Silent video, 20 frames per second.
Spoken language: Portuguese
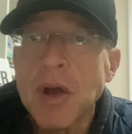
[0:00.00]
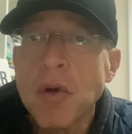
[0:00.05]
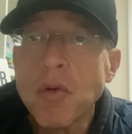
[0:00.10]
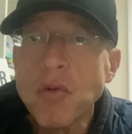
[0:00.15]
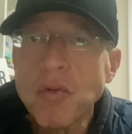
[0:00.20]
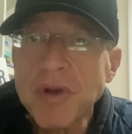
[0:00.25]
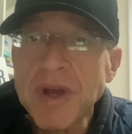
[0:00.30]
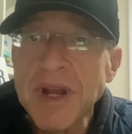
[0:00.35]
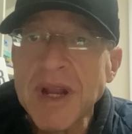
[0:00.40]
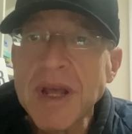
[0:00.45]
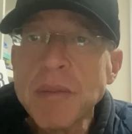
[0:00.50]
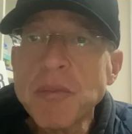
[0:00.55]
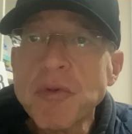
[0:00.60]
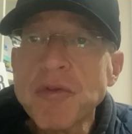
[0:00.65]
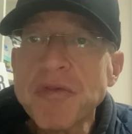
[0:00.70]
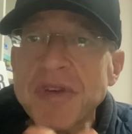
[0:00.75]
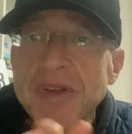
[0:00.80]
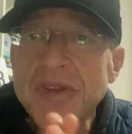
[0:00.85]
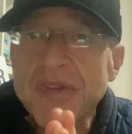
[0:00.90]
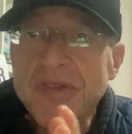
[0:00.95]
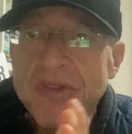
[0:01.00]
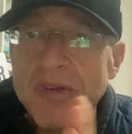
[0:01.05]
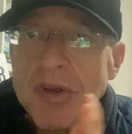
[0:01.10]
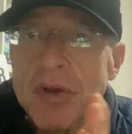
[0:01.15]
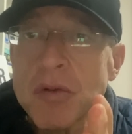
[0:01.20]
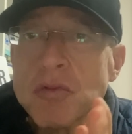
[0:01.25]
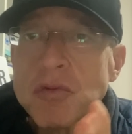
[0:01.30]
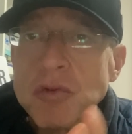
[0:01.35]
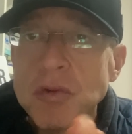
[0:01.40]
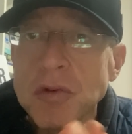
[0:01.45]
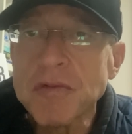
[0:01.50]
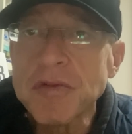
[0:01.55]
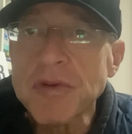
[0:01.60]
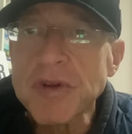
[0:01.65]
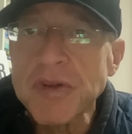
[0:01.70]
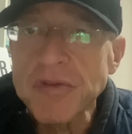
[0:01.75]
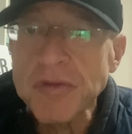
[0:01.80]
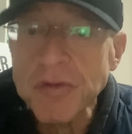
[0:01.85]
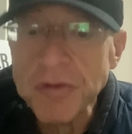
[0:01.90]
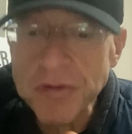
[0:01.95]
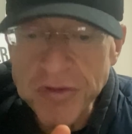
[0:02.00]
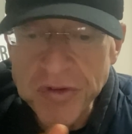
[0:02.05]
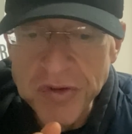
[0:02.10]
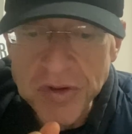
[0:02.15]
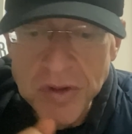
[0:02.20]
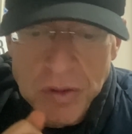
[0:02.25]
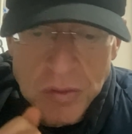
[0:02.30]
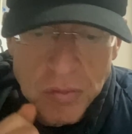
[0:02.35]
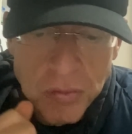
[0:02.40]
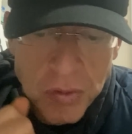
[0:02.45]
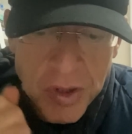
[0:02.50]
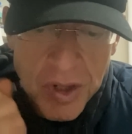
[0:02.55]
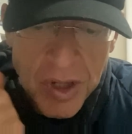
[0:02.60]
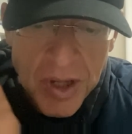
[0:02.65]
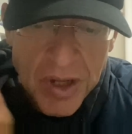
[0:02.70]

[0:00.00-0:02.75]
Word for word: O Grêmio venceu o Novo Horizontino.